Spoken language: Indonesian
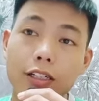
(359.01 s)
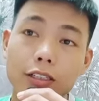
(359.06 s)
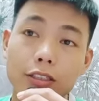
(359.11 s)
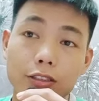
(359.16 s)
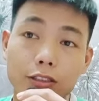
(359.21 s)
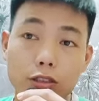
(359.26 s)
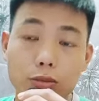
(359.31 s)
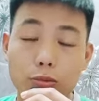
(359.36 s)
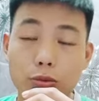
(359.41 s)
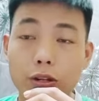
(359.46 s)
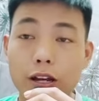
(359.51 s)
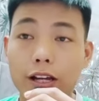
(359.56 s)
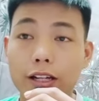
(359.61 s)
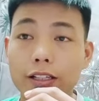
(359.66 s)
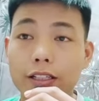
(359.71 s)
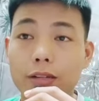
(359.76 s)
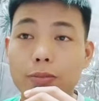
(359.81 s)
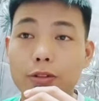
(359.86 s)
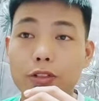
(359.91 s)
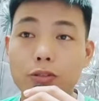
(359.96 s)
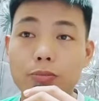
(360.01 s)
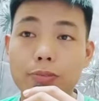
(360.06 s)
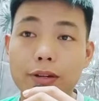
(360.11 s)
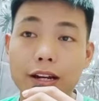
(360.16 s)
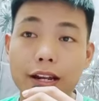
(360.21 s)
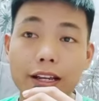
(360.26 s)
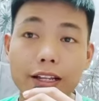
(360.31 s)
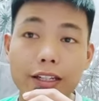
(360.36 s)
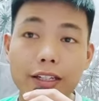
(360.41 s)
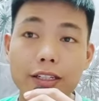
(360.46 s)
Semoga kita berjumpa
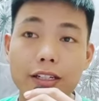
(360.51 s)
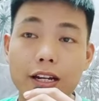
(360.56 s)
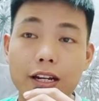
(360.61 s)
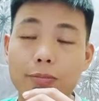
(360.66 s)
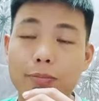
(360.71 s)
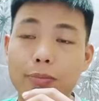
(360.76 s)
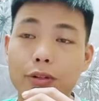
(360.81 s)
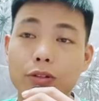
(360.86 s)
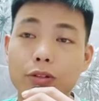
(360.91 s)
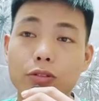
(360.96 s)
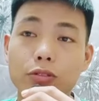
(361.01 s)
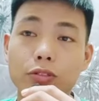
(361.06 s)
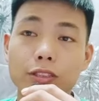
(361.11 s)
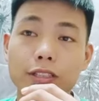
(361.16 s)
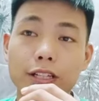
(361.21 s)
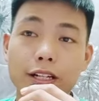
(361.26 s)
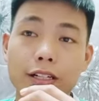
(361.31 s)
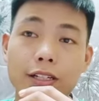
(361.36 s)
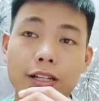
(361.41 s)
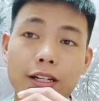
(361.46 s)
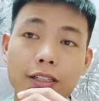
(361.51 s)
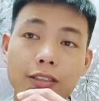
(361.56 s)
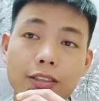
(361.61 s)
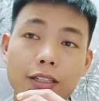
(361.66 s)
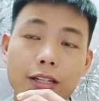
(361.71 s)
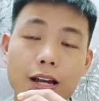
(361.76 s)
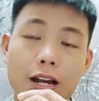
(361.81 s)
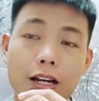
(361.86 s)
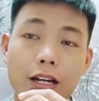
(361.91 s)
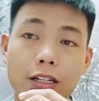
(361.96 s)
lagi dalam perkongsian yang
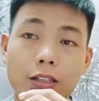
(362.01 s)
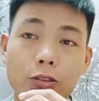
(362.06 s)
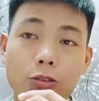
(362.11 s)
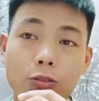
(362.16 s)
saya akan